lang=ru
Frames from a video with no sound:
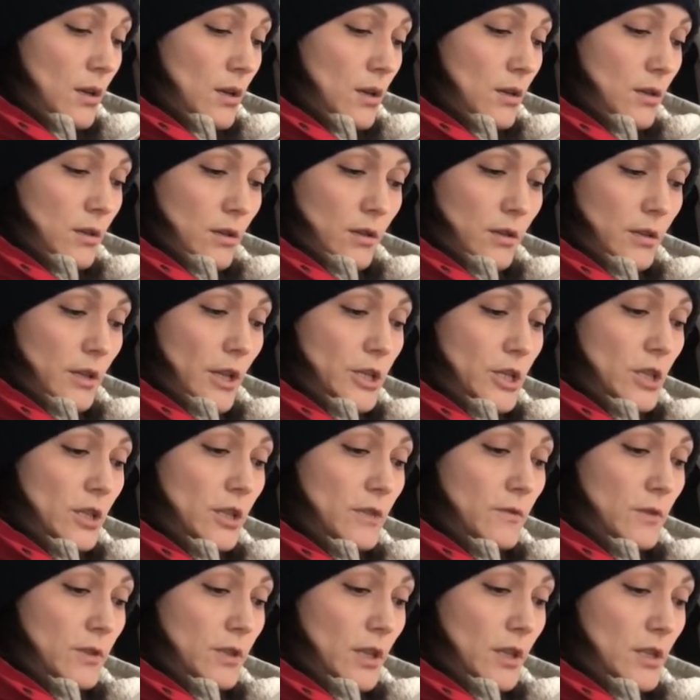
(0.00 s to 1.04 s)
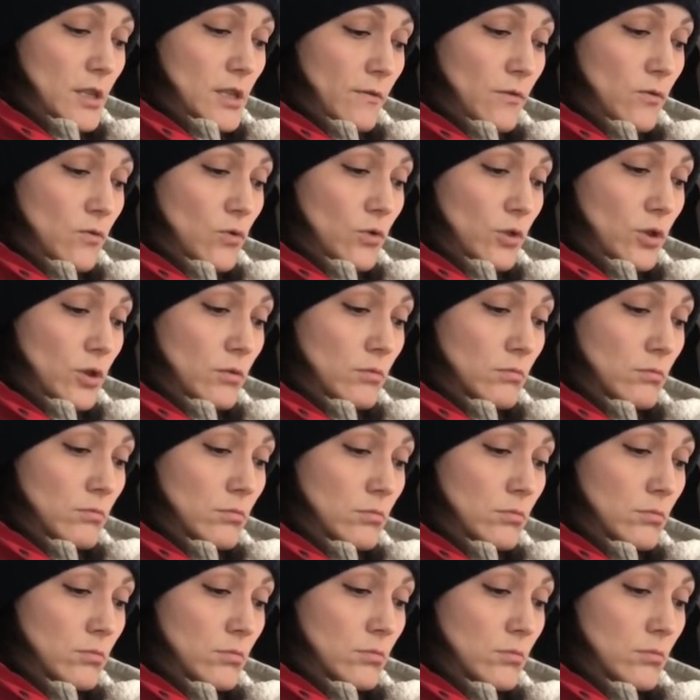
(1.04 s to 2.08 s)
Э, начало 2019 года.
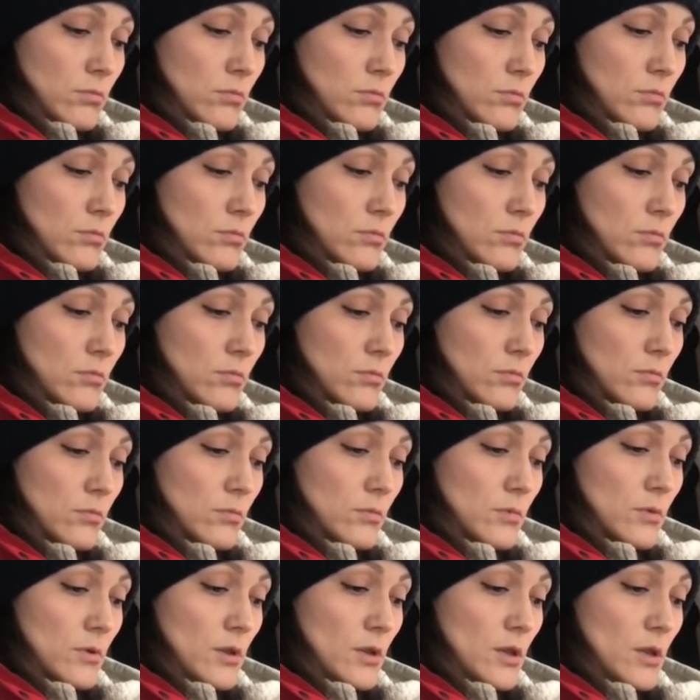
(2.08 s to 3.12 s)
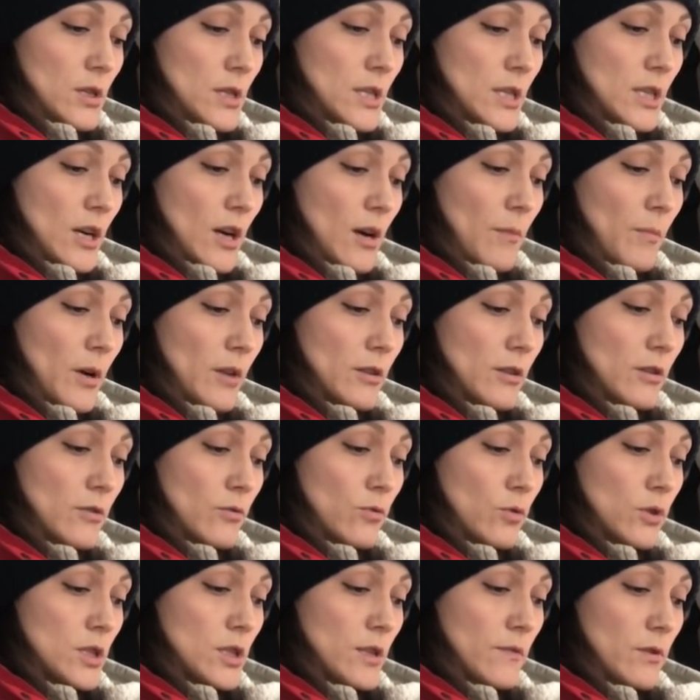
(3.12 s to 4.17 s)
Иск о
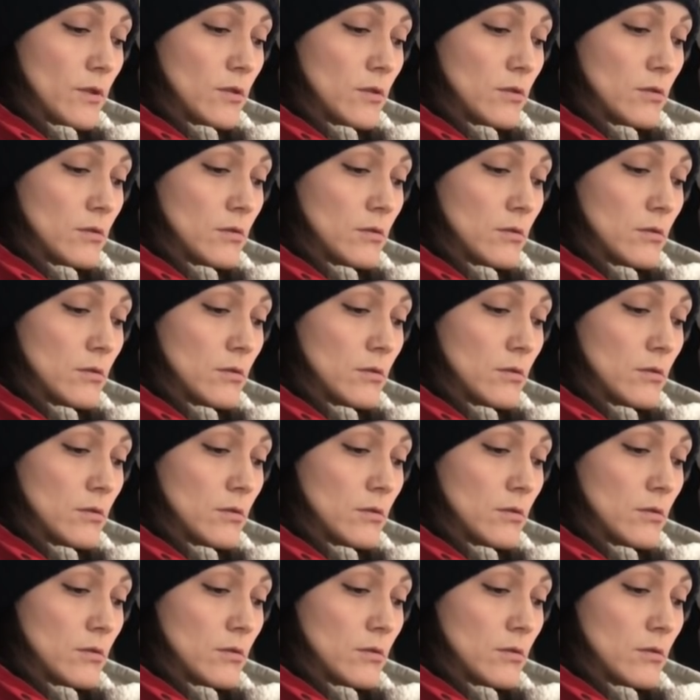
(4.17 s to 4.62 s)
банкротстве.